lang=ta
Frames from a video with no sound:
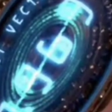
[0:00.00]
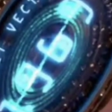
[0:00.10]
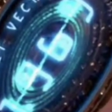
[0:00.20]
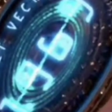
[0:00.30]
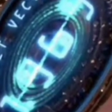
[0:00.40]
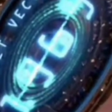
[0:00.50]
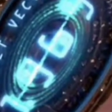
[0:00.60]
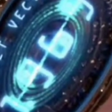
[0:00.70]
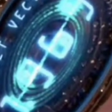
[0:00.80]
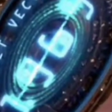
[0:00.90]
ட்ராவல் ஒர்க் ஆகுது
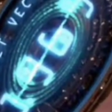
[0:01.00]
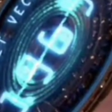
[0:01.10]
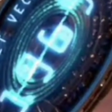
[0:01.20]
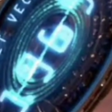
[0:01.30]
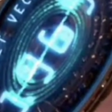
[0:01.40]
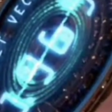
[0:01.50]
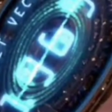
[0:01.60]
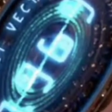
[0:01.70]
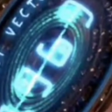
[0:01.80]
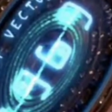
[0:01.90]
அப்படின்னு சொல்லி
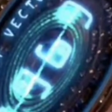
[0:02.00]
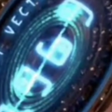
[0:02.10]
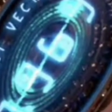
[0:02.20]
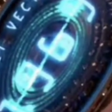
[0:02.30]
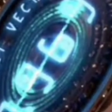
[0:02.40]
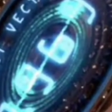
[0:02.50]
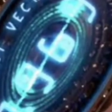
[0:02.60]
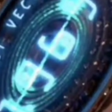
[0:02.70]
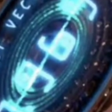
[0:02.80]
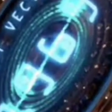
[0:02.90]
சயின்டிஸ்ட் எல்லாருமே சொல்கிறாங்க
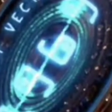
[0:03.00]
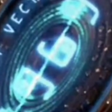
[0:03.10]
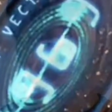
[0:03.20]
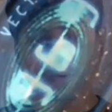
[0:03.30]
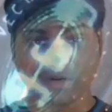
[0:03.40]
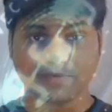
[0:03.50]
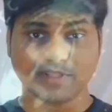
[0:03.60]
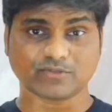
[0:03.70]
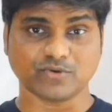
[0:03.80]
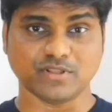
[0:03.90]
ஈவன் நாசா கூட
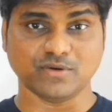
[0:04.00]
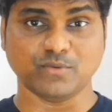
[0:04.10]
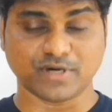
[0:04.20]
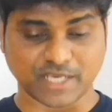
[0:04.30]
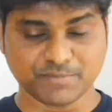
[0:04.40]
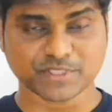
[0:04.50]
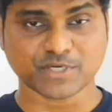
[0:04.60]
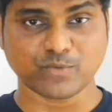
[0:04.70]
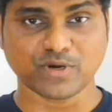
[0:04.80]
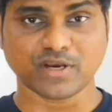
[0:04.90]
அப்படி தான் சொல்லுது ஒரு டைம்
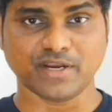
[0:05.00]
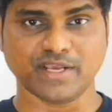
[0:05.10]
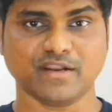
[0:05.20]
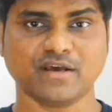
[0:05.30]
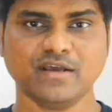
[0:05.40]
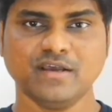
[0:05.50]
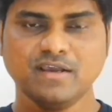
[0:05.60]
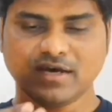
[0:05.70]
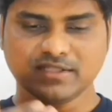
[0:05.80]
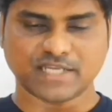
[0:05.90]
மிஷின் உண்டாக்குனீங்கன்னா
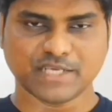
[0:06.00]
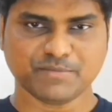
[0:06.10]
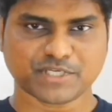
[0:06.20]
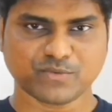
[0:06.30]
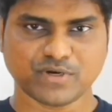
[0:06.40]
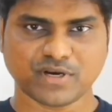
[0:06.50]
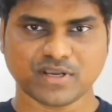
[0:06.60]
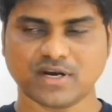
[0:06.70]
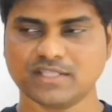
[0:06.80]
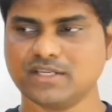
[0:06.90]
அந்த டைம் மிஷின்
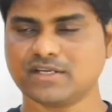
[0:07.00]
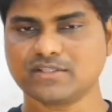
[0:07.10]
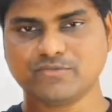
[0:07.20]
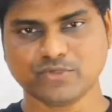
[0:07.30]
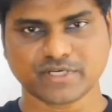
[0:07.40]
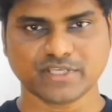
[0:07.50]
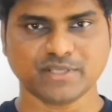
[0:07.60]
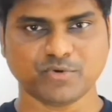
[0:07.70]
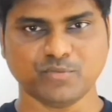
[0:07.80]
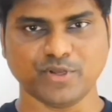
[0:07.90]
உண்டான காலத்திலேருந்து
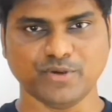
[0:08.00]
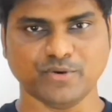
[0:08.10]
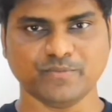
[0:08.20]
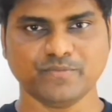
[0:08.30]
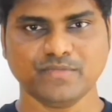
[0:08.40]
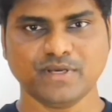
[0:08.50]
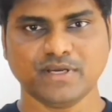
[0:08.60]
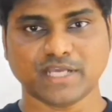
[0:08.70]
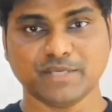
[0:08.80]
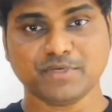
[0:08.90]
ஃபியூச்சருக்கு தான் போக முடியும்
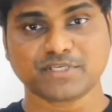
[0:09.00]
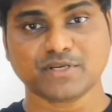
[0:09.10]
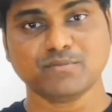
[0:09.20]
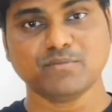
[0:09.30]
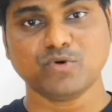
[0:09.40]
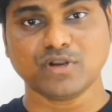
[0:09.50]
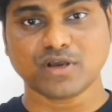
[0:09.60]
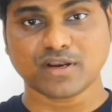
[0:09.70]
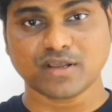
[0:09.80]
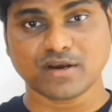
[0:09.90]
டைம் மிஷின்
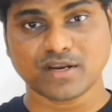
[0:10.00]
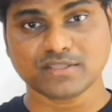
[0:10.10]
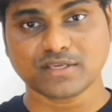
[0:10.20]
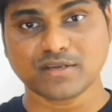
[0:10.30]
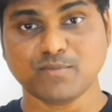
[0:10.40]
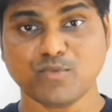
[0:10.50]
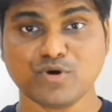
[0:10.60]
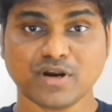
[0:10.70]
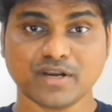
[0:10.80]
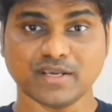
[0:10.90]
உண்டாக்குன காலத்துக்கு
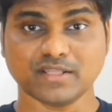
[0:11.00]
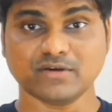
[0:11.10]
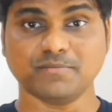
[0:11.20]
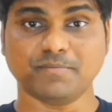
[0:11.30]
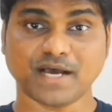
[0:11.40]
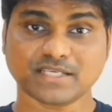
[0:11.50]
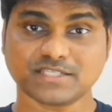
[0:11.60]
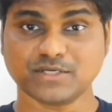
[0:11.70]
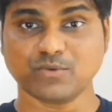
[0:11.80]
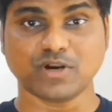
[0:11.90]
முன்னாடி அதாவது
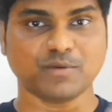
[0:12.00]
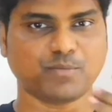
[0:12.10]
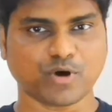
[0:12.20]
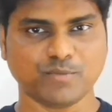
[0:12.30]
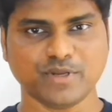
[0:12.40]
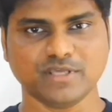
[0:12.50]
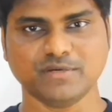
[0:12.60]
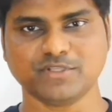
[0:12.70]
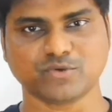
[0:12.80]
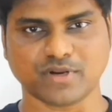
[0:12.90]
பிளாஸ்டிக்கு உங்களால் போக
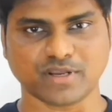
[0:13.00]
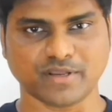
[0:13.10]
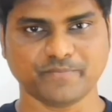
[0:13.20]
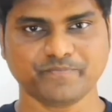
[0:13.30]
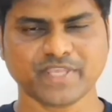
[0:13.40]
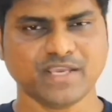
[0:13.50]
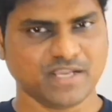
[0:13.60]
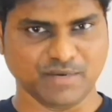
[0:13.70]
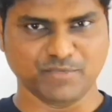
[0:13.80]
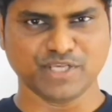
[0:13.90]
முடியாது அப்படின்னு சொல்கிறாங்க
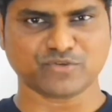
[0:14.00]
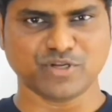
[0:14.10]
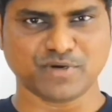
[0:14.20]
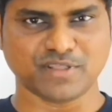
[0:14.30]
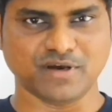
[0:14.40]
நம்ம முன்னே சொன்ன